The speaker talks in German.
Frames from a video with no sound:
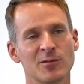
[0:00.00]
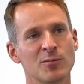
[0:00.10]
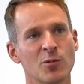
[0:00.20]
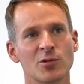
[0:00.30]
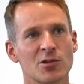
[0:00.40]

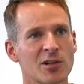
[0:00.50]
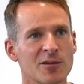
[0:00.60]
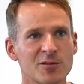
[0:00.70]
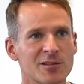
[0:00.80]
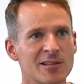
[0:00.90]

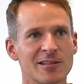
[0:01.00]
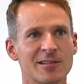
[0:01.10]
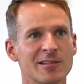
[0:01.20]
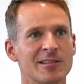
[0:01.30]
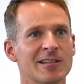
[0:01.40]
Mutterschaft,
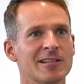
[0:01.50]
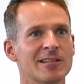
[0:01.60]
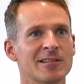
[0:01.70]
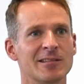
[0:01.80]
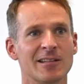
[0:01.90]
äh,
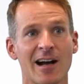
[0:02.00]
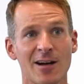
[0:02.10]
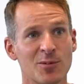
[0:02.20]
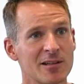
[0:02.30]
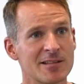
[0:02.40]
der, der,
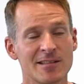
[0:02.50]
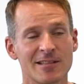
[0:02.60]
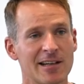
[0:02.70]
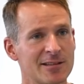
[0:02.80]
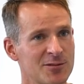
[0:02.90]

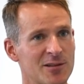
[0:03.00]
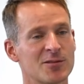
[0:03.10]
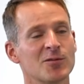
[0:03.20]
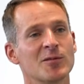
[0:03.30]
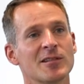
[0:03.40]
Arbeitszeit oder
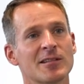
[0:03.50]
sowas,